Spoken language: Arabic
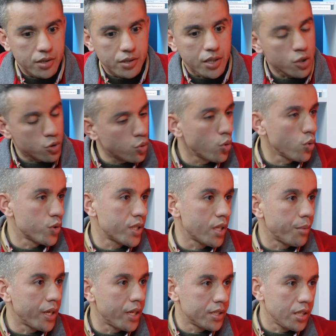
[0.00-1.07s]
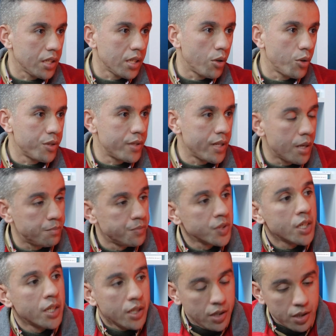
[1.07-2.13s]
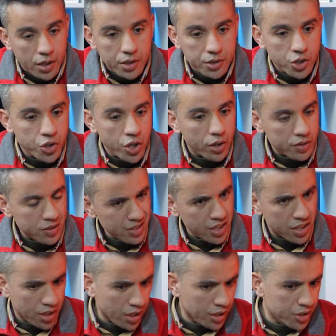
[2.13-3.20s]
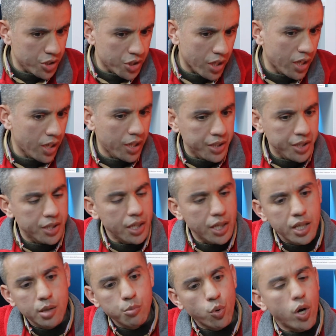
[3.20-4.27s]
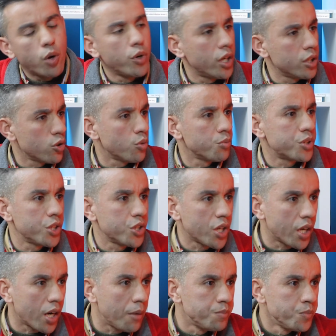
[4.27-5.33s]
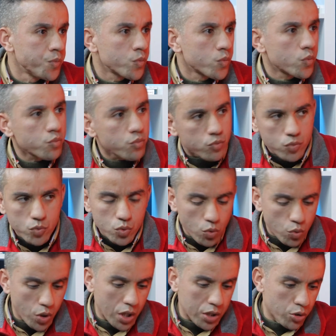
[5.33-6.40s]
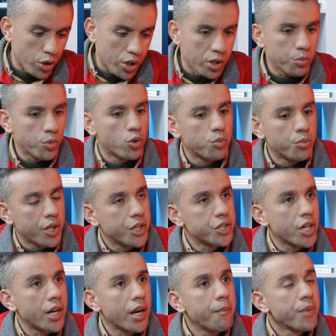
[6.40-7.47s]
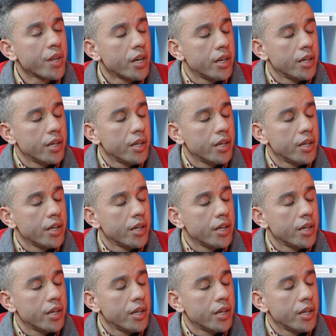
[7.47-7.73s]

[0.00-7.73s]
الرسول والصبي صلى الله عليه وسلم على التجاره على التجاره يعني علموا اولادكم التجاره ولا تعلموهم ولا تعلموهم الاجاره